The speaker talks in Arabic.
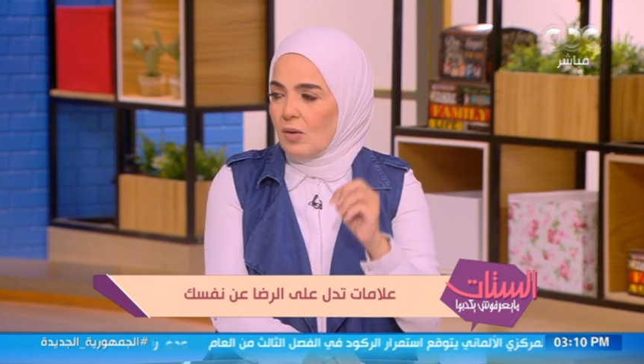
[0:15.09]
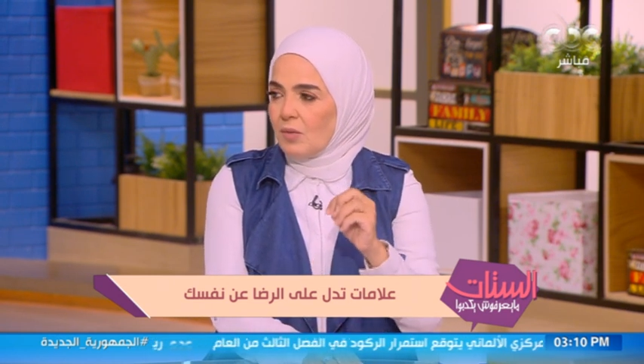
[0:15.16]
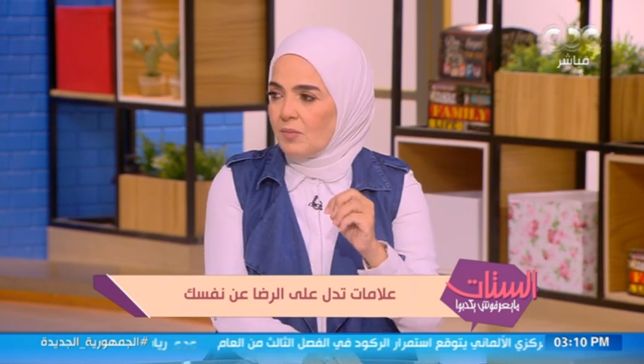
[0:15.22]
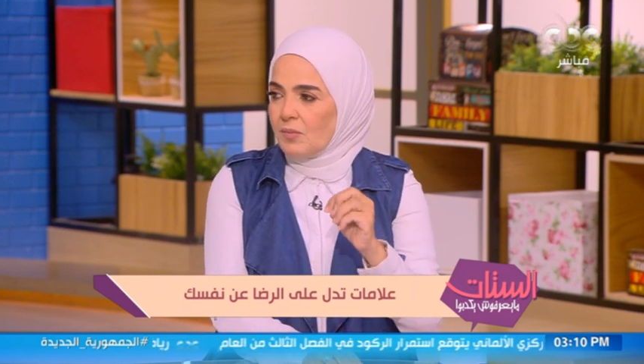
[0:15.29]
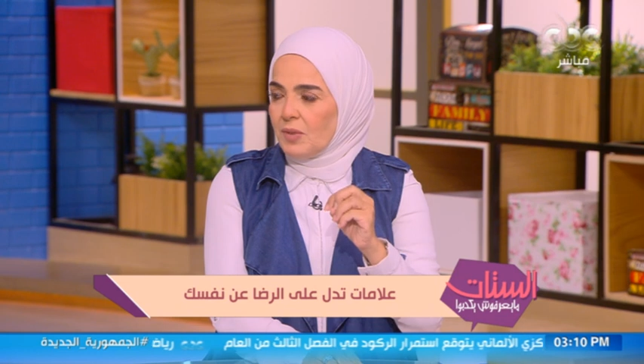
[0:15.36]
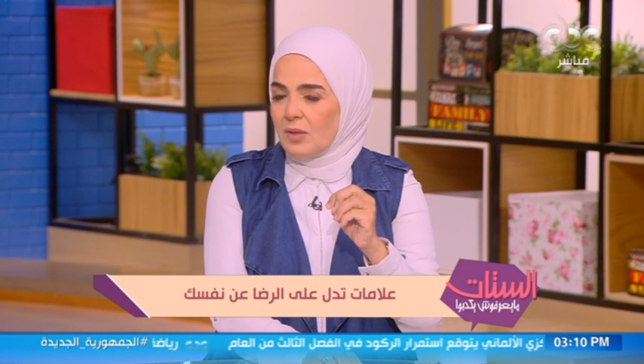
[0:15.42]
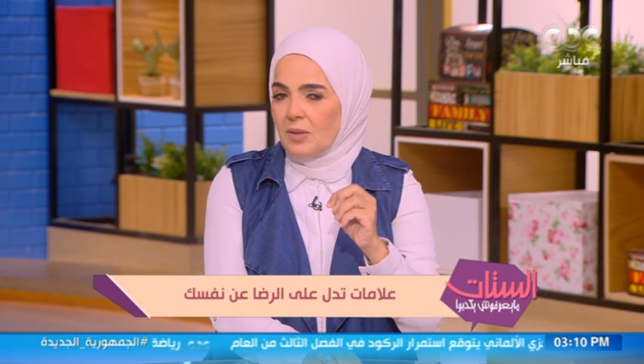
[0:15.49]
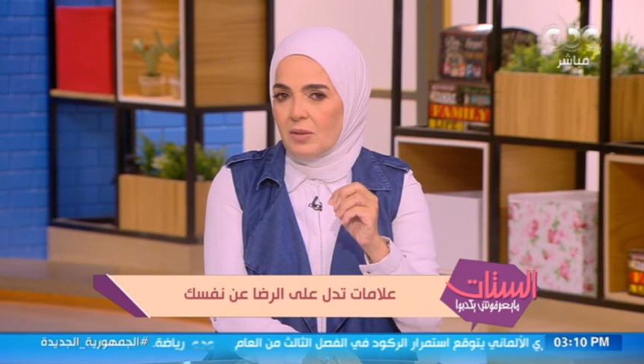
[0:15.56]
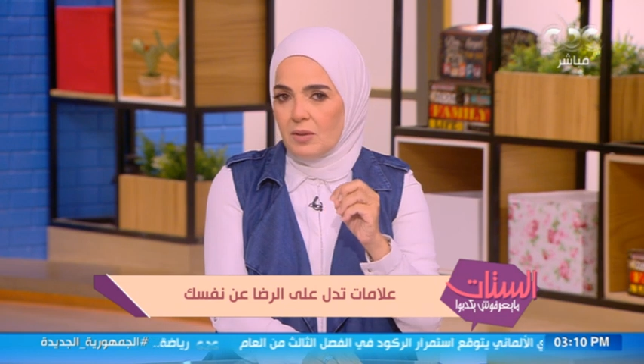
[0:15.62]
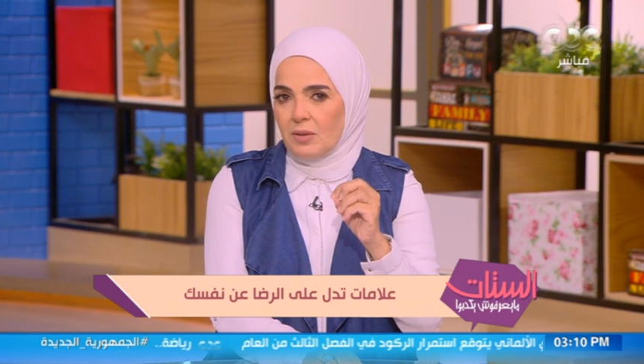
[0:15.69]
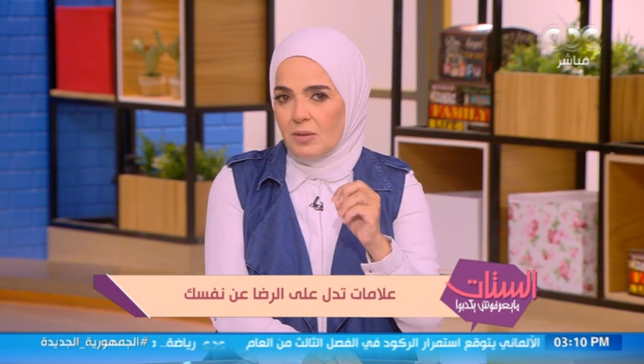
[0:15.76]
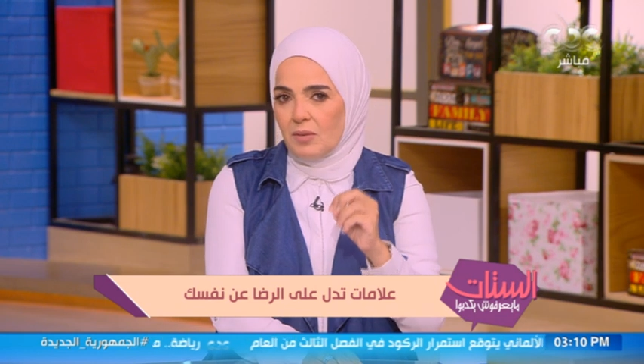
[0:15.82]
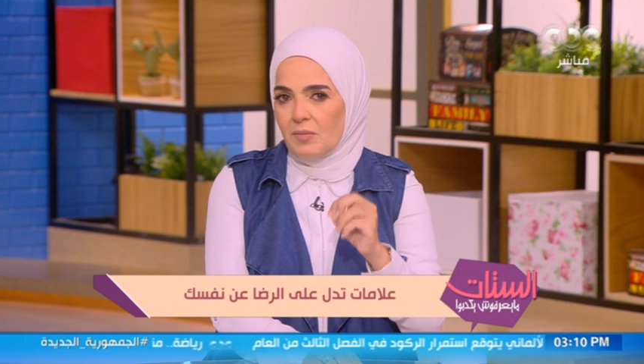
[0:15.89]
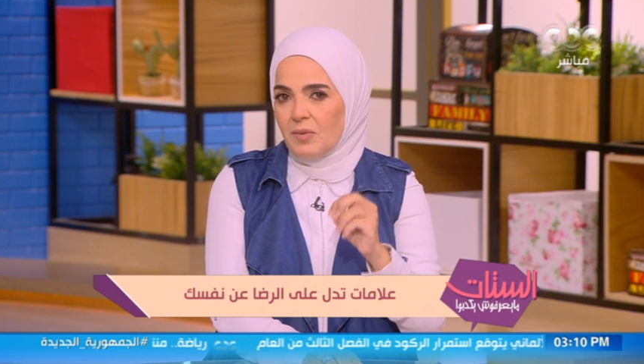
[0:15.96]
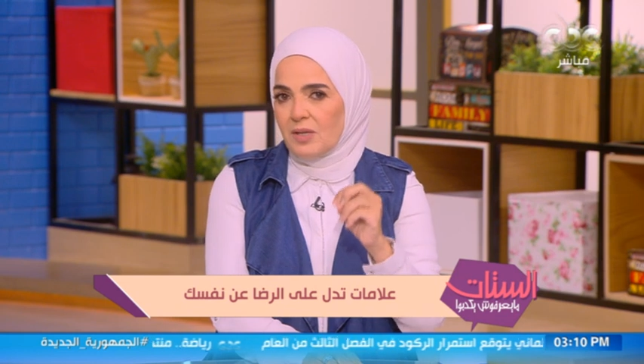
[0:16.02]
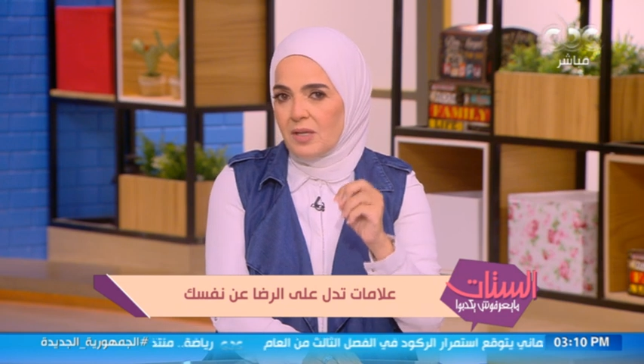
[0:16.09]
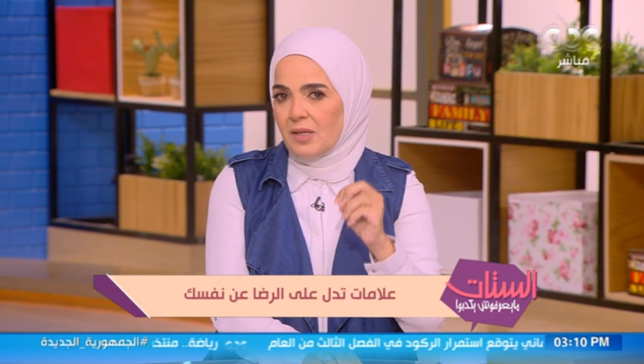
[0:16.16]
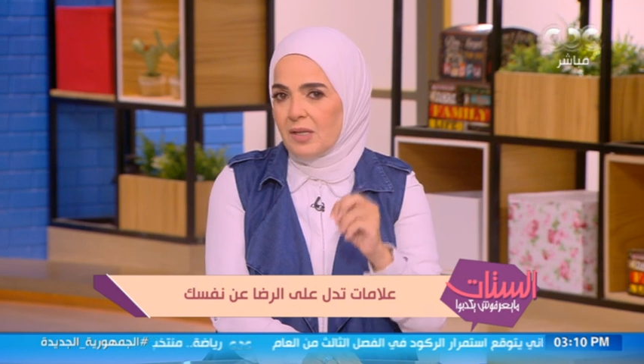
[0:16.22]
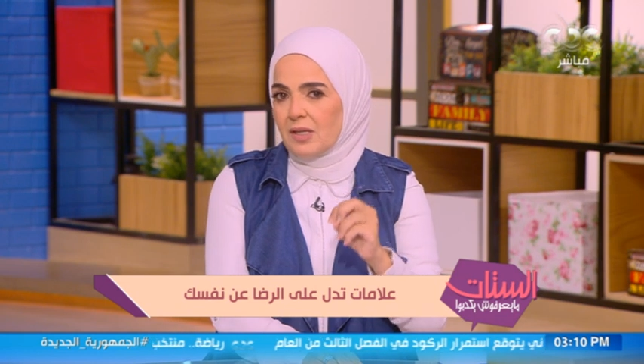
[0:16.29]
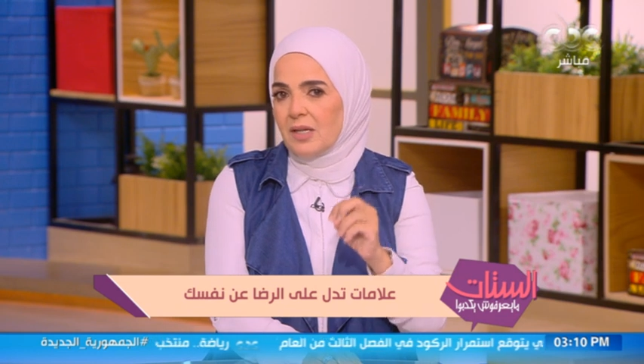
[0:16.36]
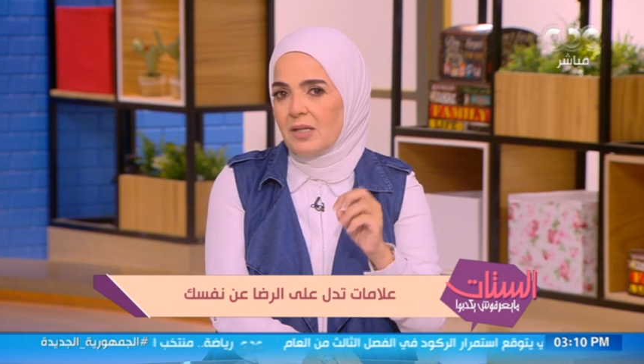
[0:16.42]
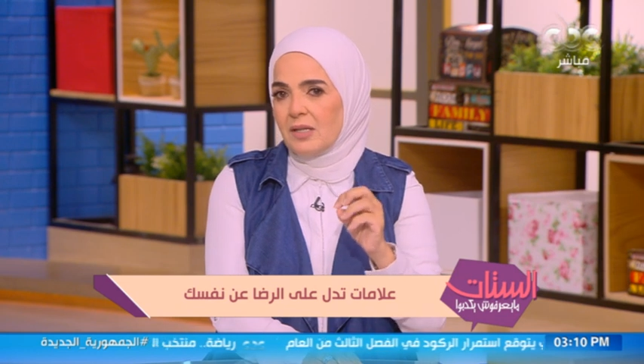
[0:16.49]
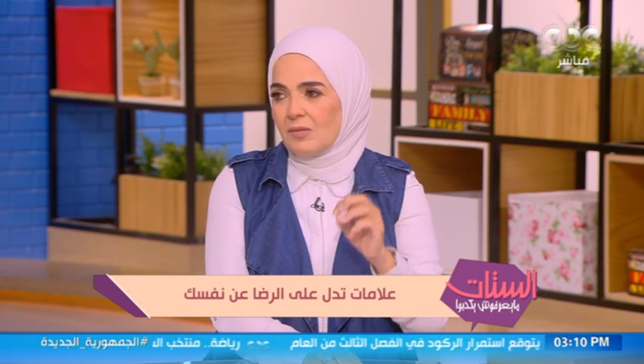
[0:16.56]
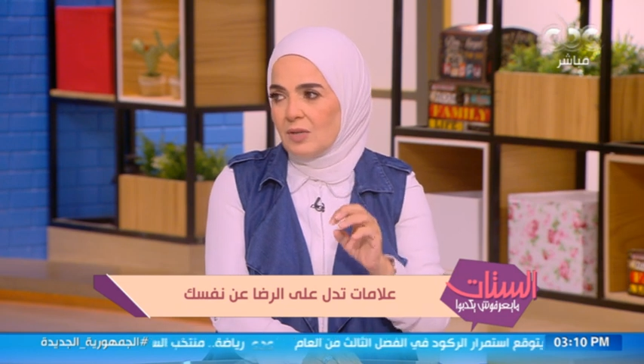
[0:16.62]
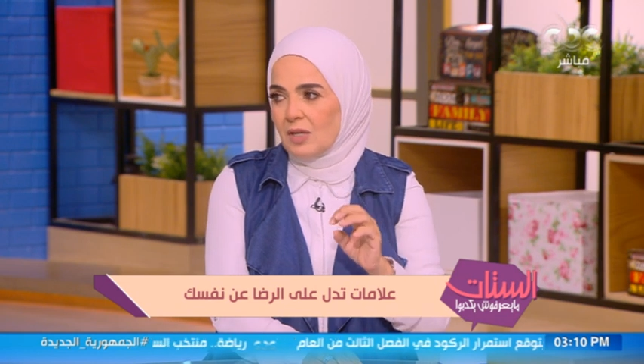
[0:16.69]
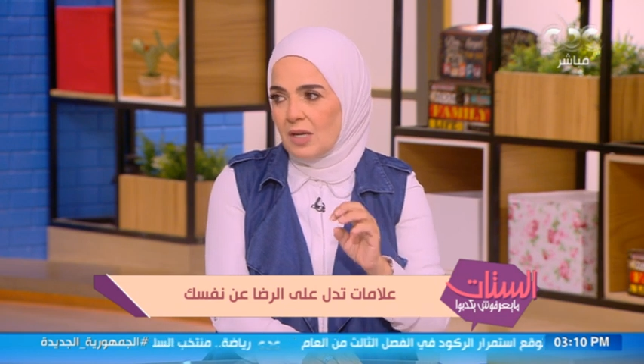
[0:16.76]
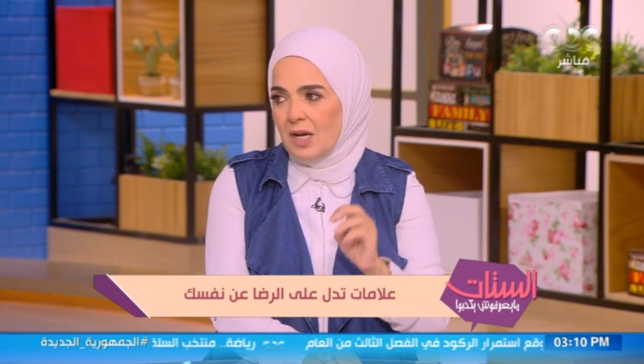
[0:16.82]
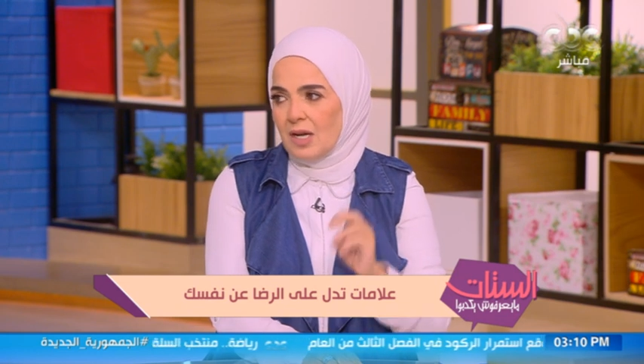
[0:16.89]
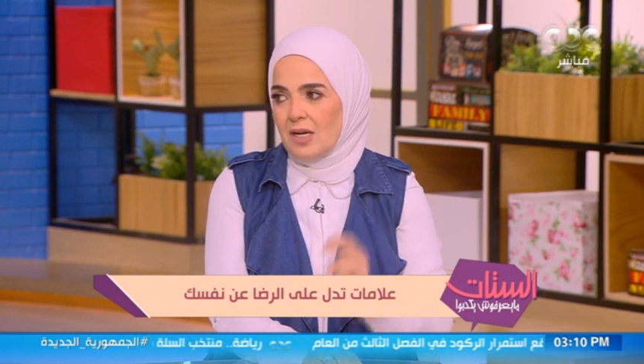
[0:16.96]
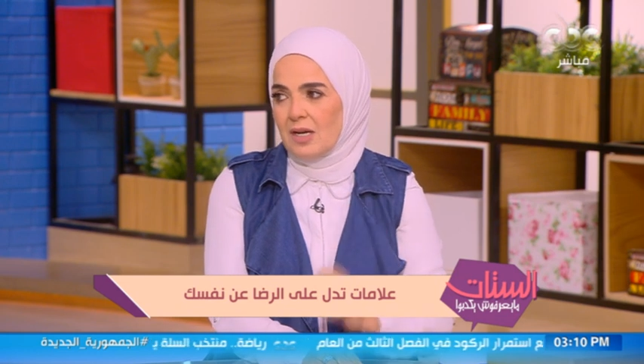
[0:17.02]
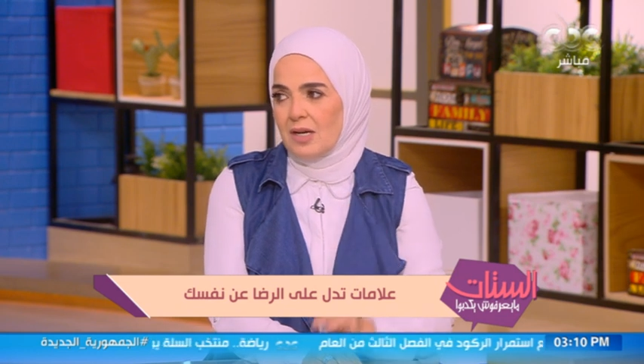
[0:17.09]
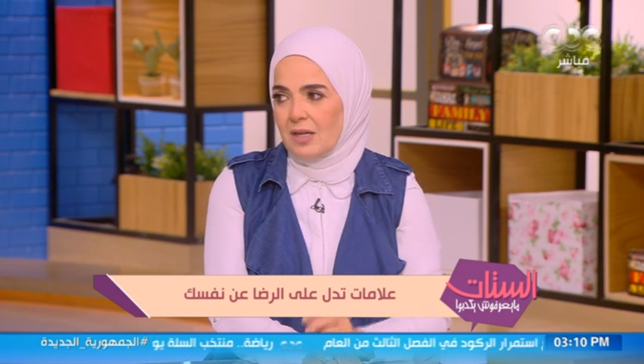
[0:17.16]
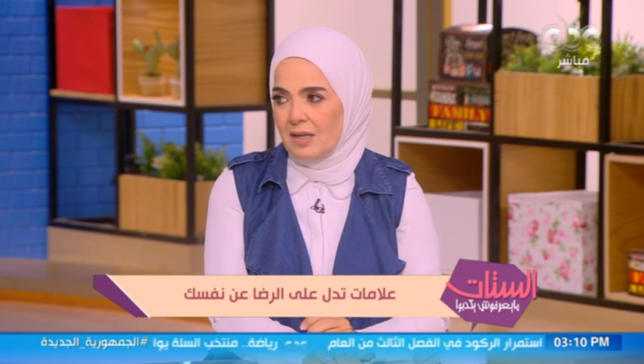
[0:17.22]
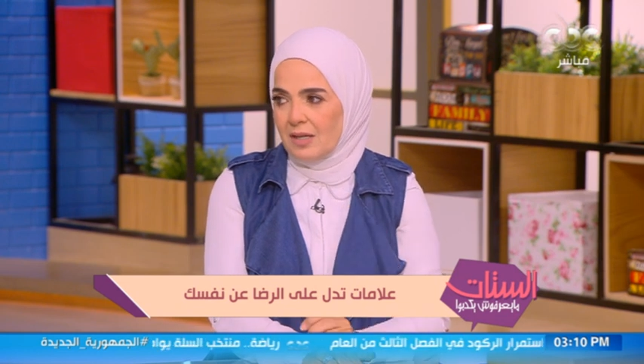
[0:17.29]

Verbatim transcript: امي ربنا نجاني من الغرق